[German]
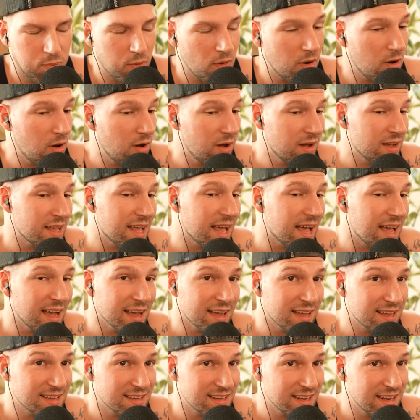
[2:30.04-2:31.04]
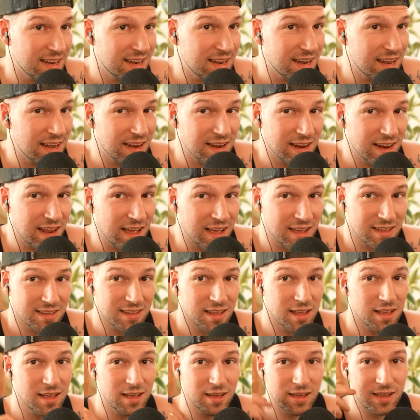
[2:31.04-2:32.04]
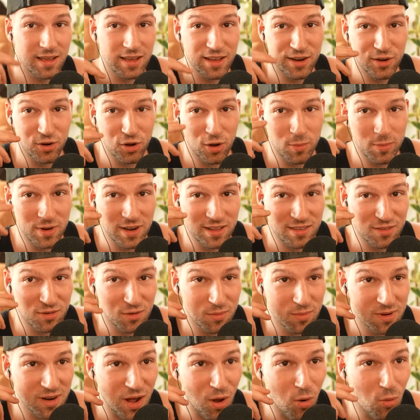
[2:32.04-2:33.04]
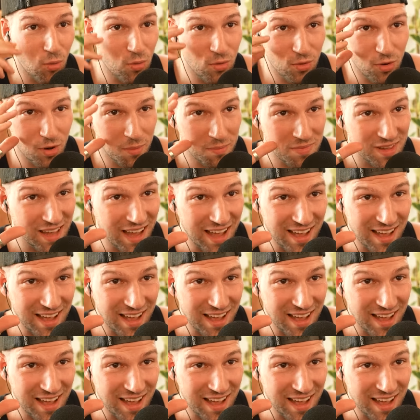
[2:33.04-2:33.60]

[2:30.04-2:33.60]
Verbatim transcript: Boah, krank. Lachen äh, in Kombination mit Augen kommt.